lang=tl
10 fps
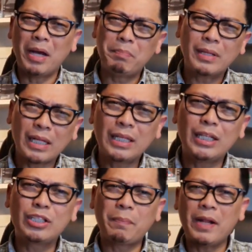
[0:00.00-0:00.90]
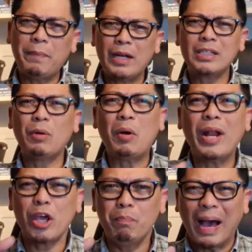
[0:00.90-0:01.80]
Bakit pagdating dito sa Pilipinas,
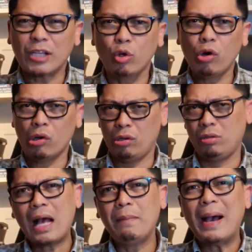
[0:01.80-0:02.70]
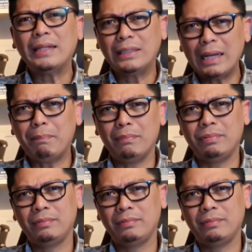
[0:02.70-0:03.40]
nawawala yung baso? A ah, bad trip.